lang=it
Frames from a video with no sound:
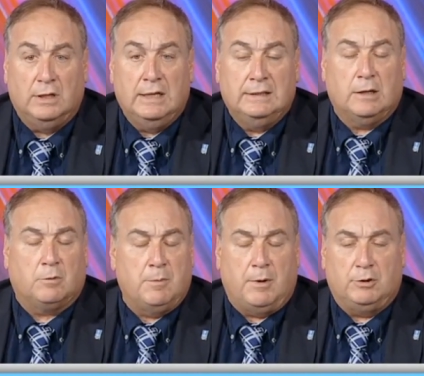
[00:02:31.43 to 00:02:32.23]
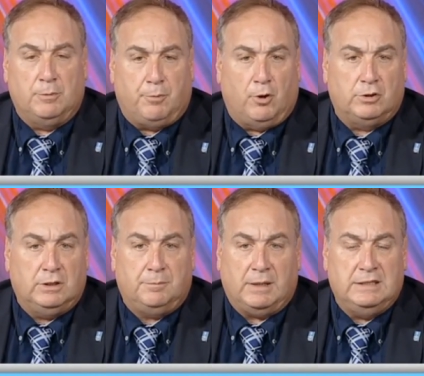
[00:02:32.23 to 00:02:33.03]
da quel momento in
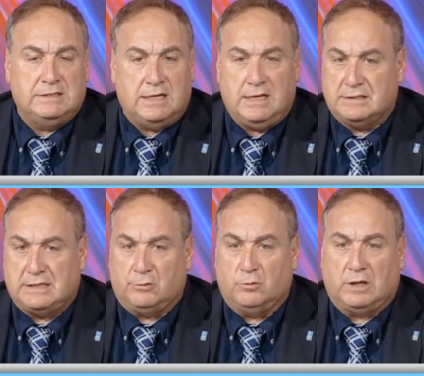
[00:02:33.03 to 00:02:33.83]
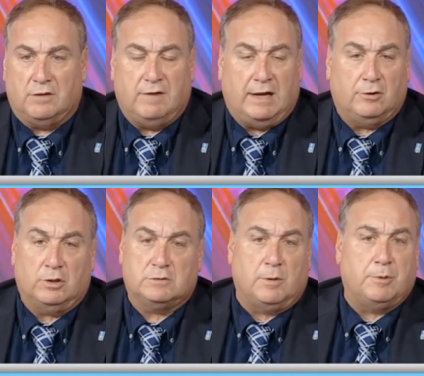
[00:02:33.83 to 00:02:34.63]
poi per Insigne è stato un calvario,
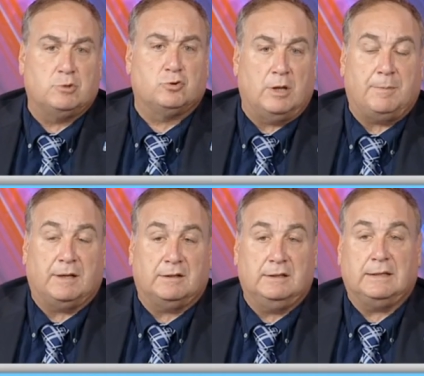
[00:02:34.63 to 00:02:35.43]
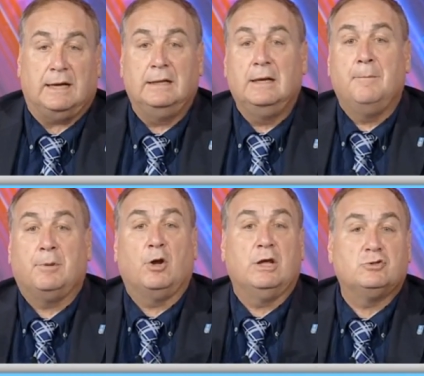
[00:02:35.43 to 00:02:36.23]
la sua peggiore partita
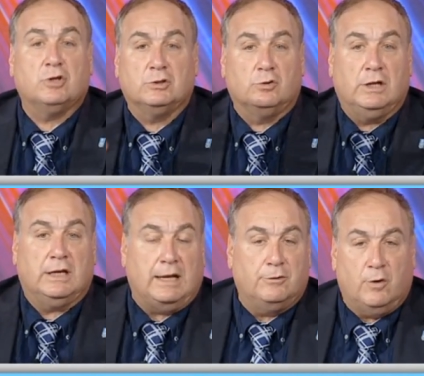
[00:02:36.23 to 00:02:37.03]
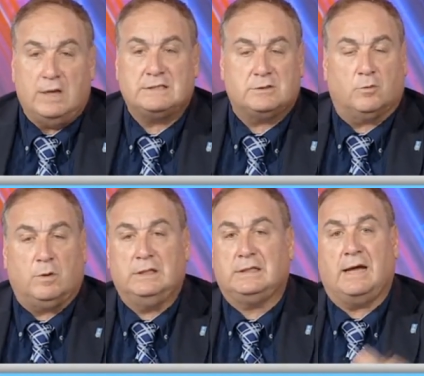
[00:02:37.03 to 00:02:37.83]
però i giocatori che hanno estro,
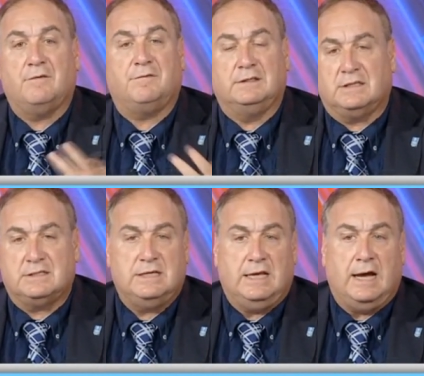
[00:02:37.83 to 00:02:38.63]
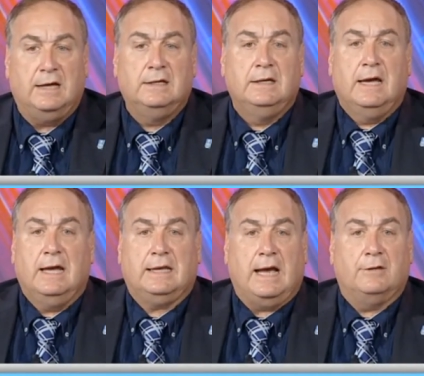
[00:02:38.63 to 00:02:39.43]
qualità e fantasia
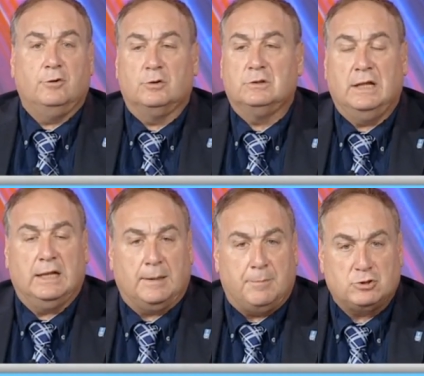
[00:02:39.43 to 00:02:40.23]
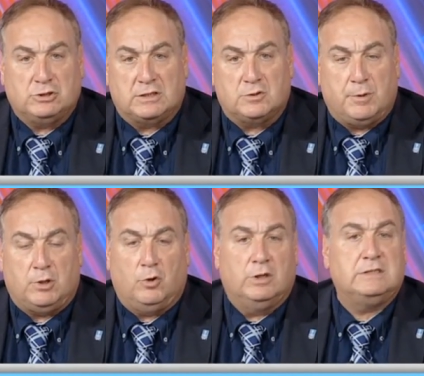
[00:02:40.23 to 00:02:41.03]
e che hanno delle capacità
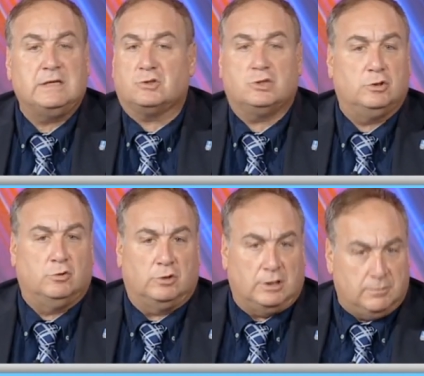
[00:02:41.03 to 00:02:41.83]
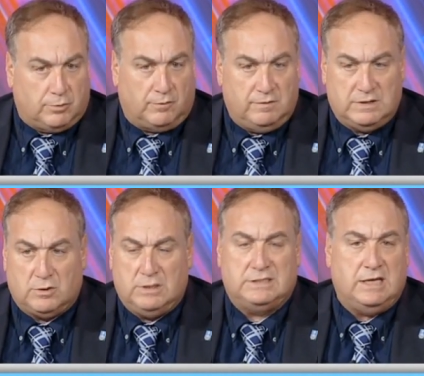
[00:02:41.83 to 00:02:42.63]
superiori si accendono all'improvviso.
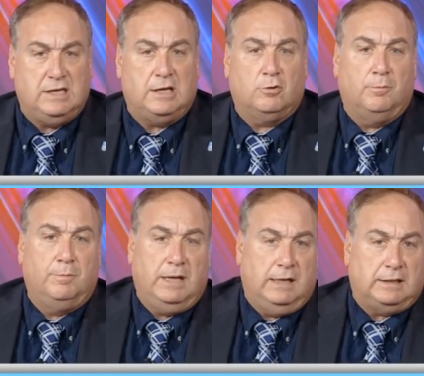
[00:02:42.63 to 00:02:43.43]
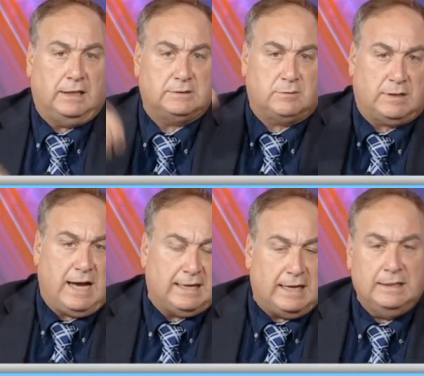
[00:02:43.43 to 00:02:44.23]
Insigne nobilita la sua gara